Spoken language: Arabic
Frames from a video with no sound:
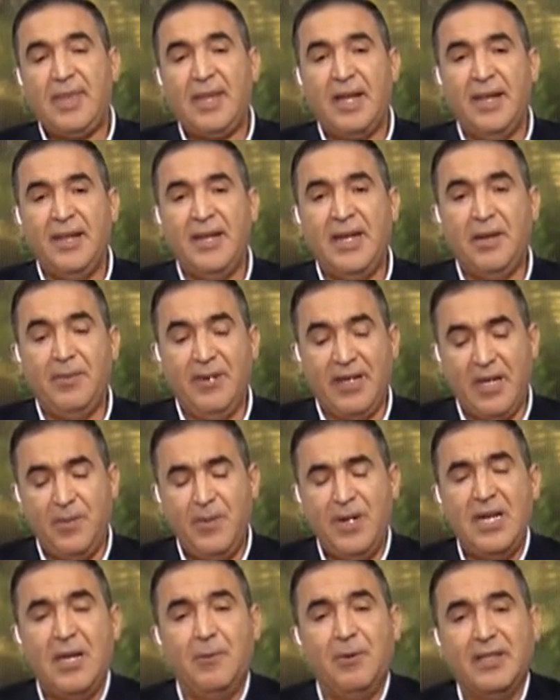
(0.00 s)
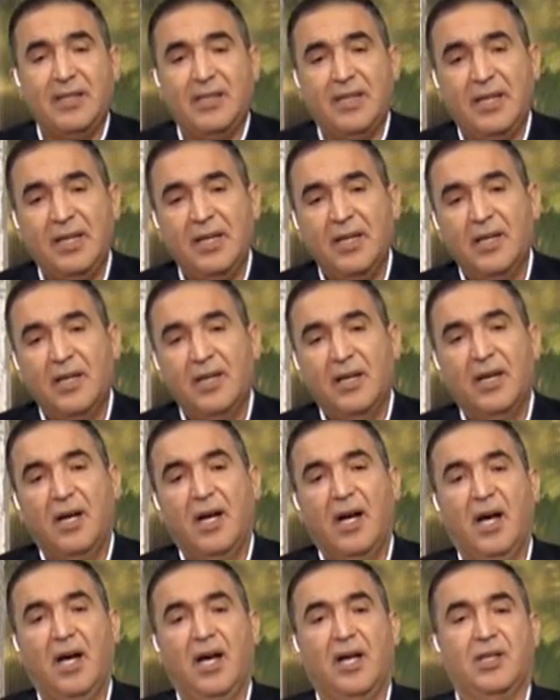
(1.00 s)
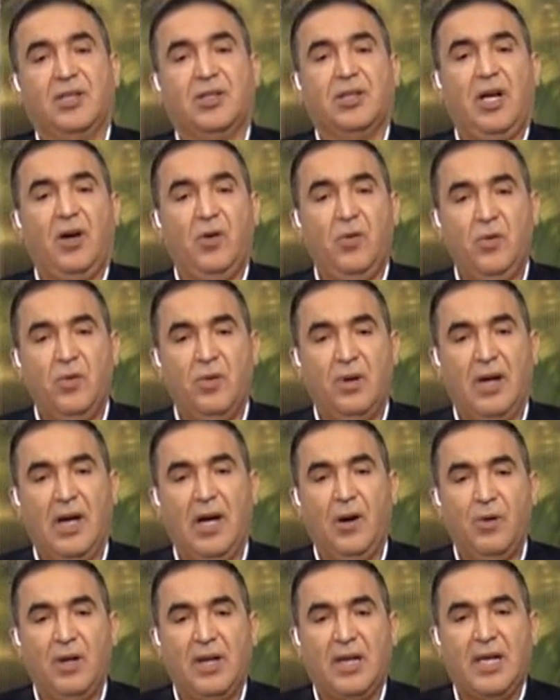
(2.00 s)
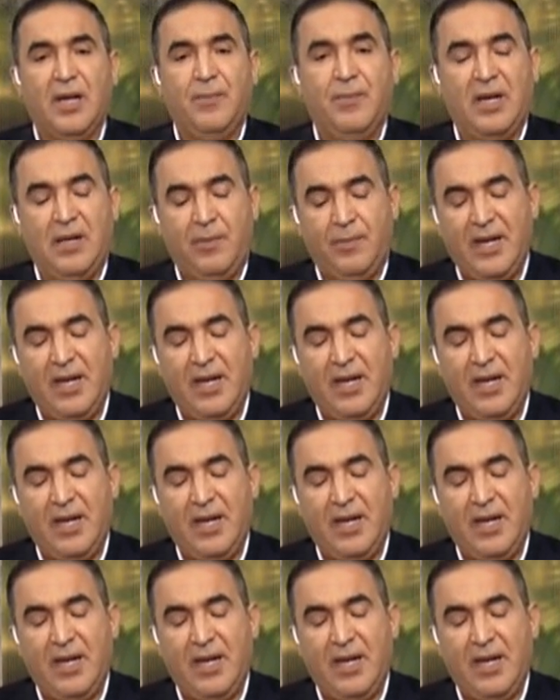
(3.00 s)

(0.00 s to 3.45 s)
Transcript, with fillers: ان انا بجيب النبات ده اقطعه او الخم